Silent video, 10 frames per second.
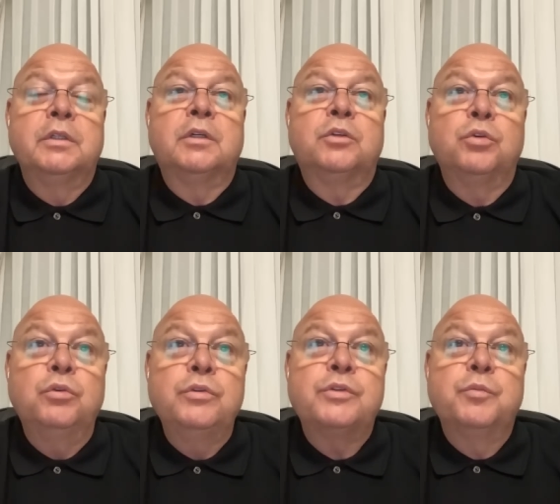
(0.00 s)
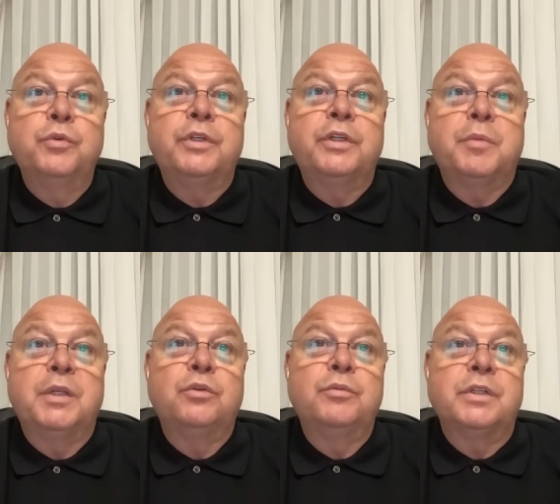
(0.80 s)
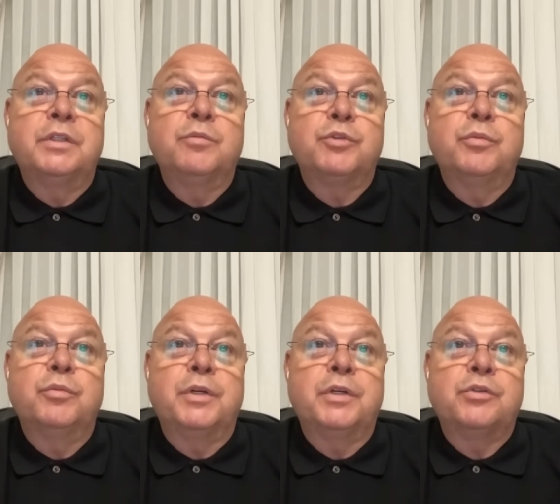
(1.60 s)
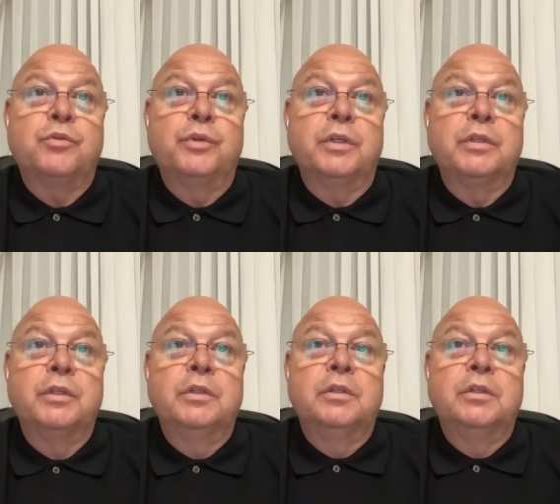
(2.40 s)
Кто смотрит потом за тем, что происходит?